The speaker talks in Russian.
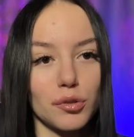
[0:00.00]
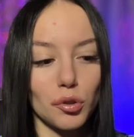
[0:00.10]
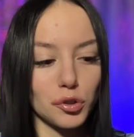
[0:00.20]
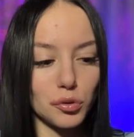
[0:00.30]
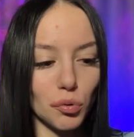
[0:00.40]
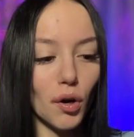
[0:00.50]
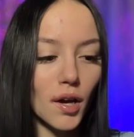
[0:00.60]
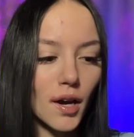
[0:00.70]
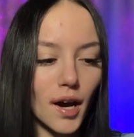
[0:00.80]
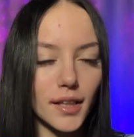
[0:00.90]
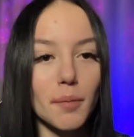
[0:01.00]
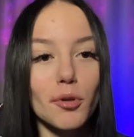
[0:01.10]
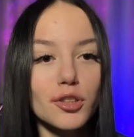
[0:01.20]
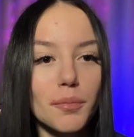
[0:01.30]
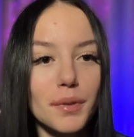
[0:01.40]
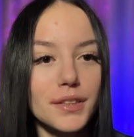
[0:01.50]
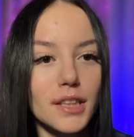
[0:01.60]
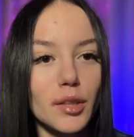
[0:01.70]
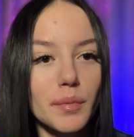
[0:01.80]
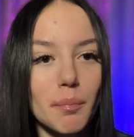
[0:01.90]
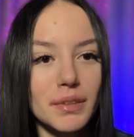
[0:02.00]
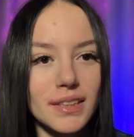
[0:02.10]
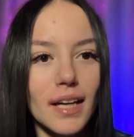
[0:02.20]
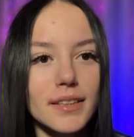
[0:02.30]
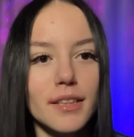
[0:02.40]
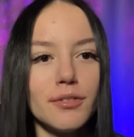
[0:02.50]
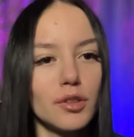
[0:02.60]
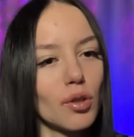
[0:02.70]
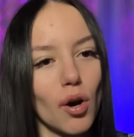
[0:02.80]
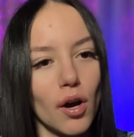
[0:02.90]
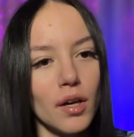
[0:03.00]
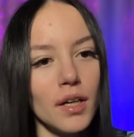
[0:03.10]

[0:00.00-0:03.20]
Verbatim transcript: То есть, ну, она просто перестала мне писать, и все.